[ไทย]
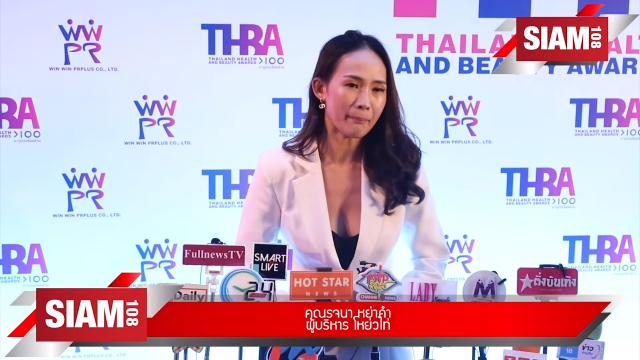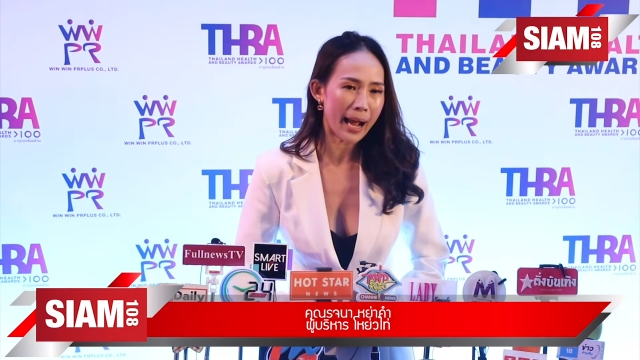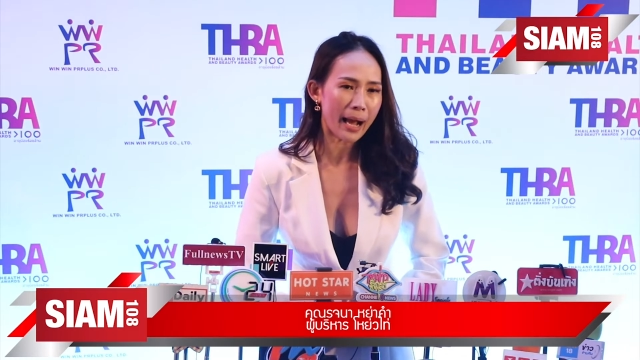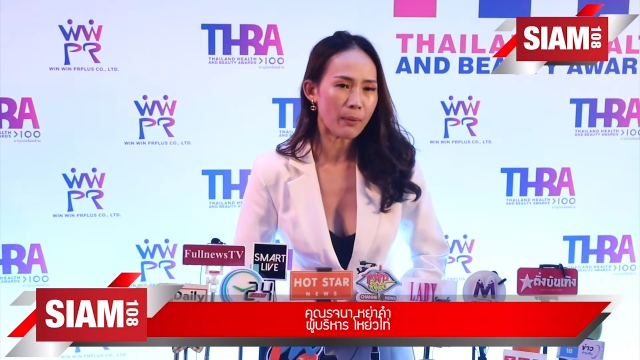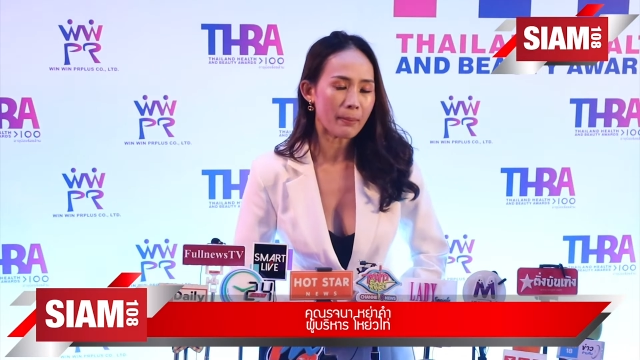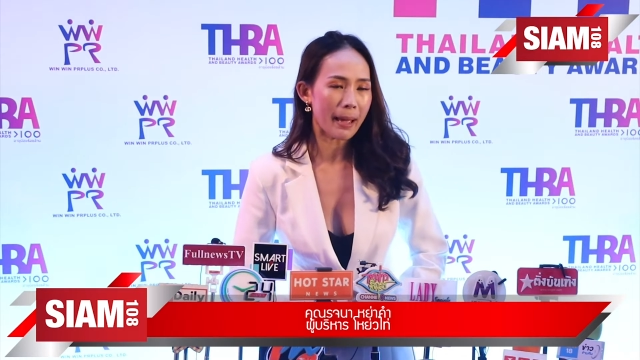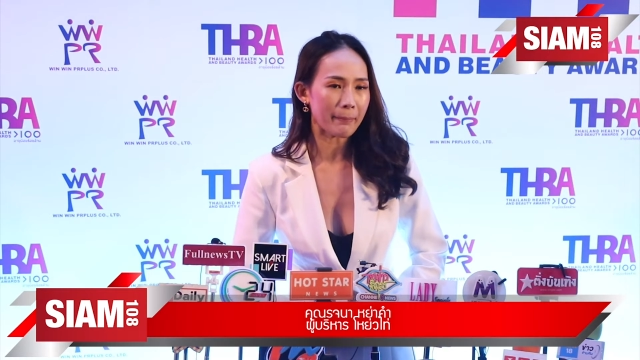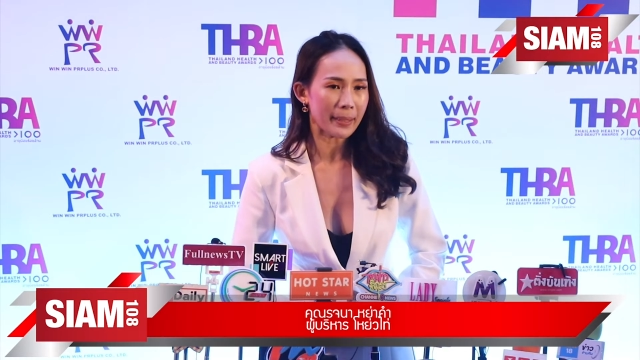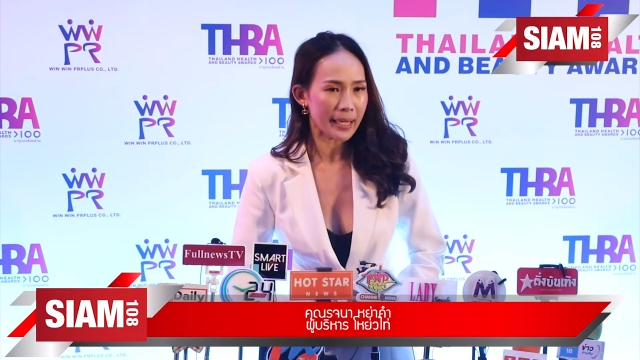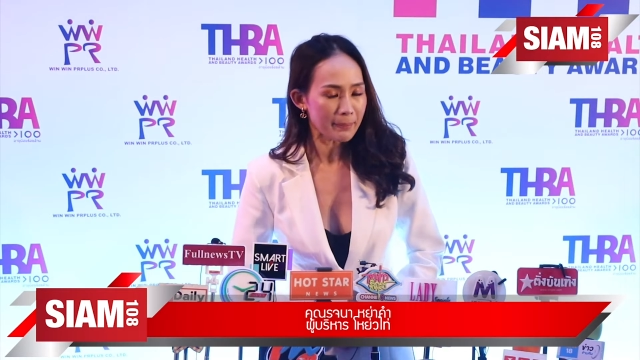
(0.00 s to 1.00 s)
มากว่าแบบ
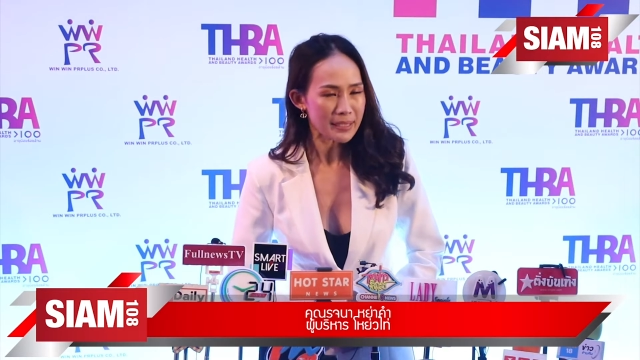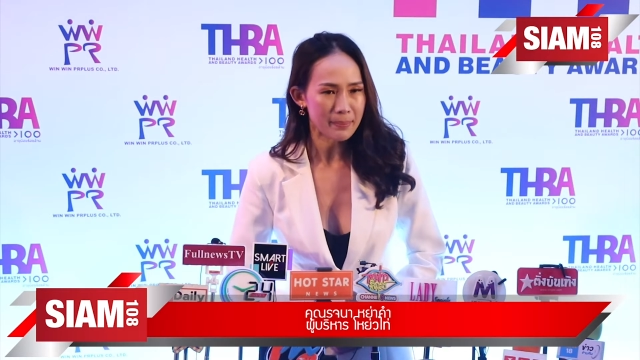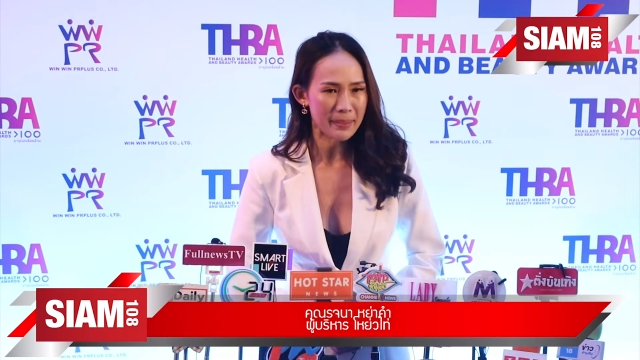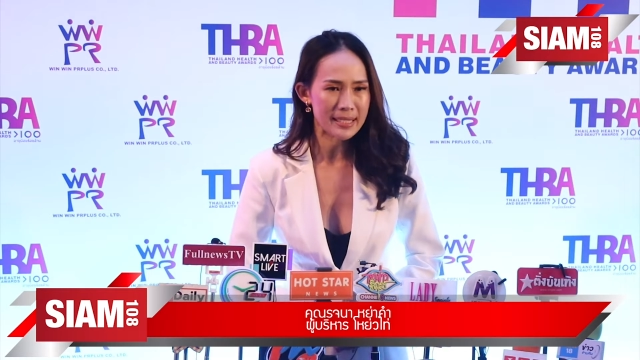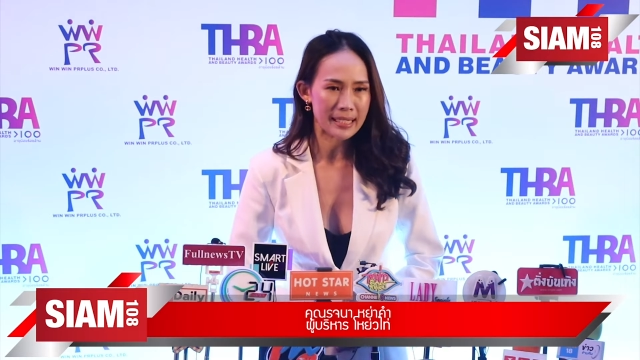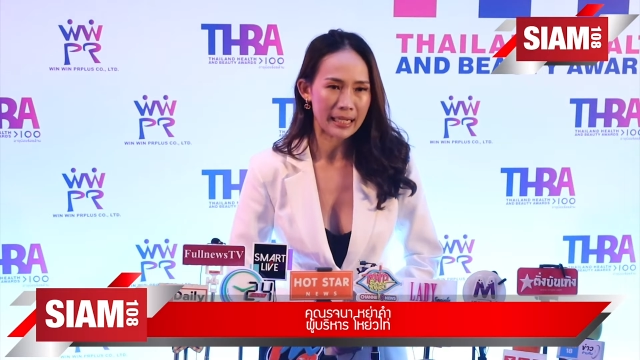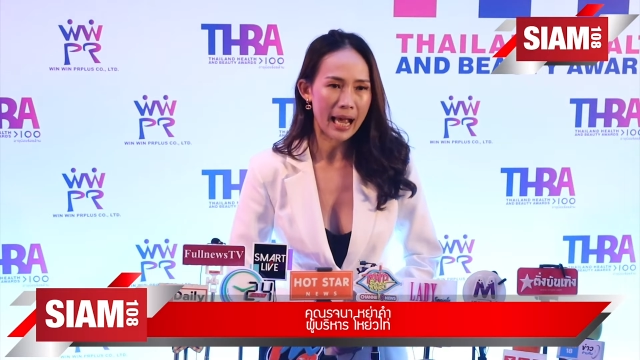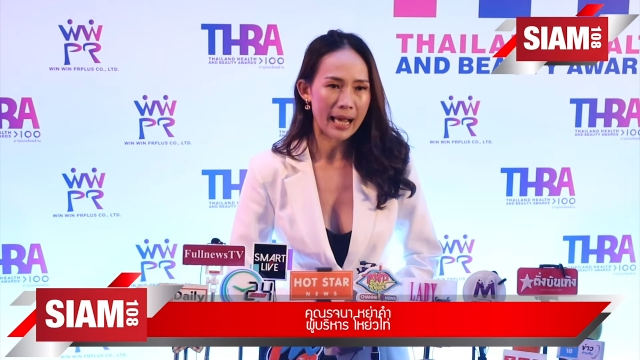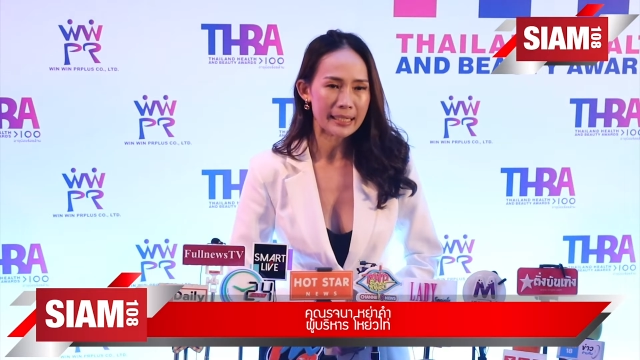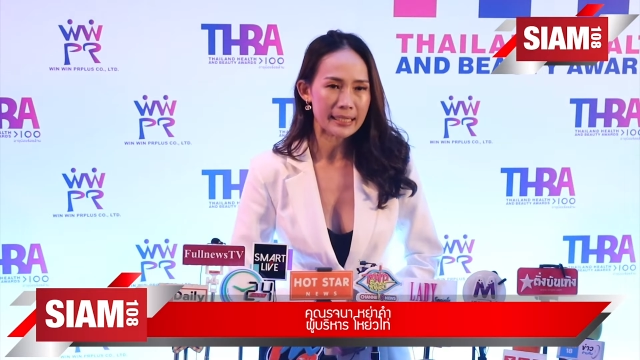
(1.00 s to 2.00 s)
เอ๊ะ มันจะเป็นสิน
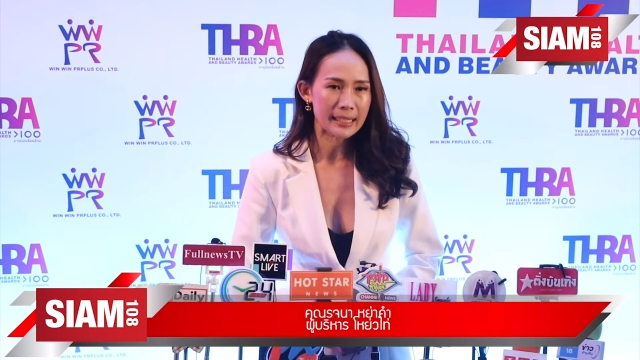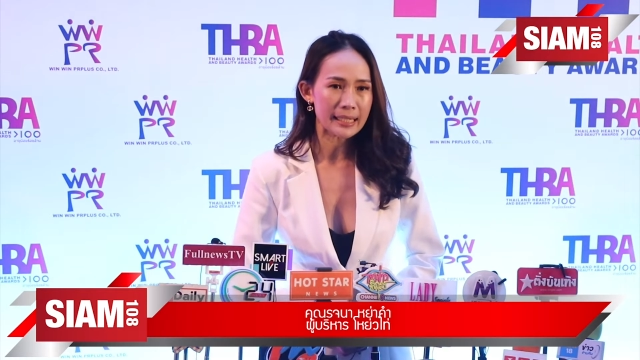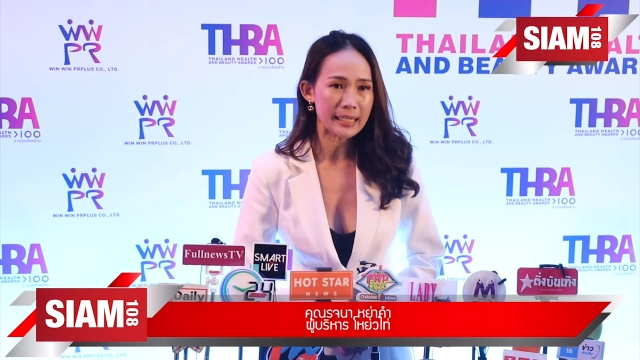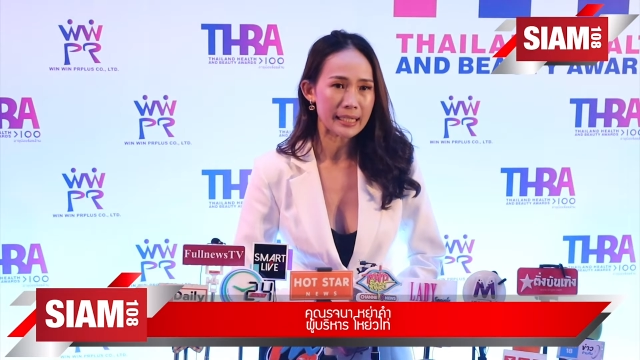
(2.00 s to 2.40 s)
ค้าที่